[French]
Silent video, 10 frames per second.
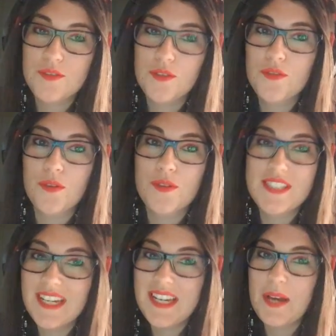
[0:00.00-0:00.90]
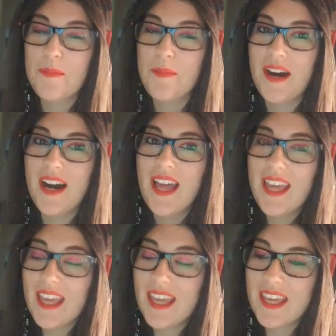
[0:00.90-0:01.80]
sauf que ça ne lag pas
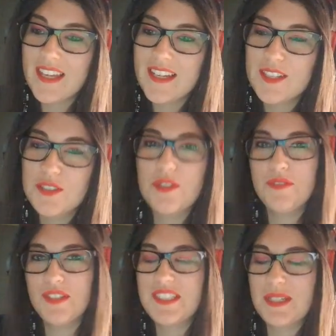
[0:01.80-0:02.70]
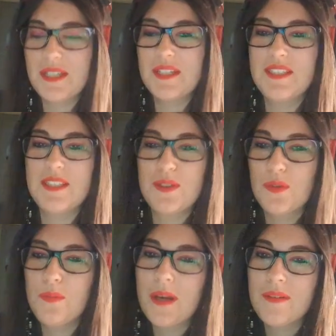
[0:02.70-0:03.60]
et j'avoue que c'est
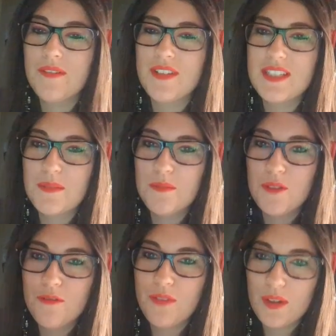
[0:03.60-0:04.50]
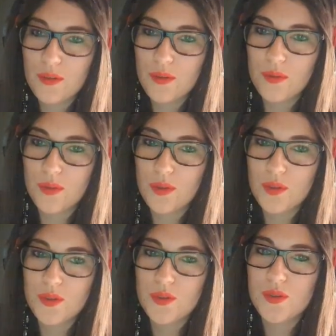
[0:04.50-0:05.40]
super bien fait, c'est mieux fait que, que
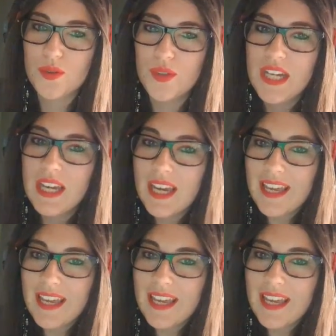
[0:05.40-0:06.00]
l'autre jeu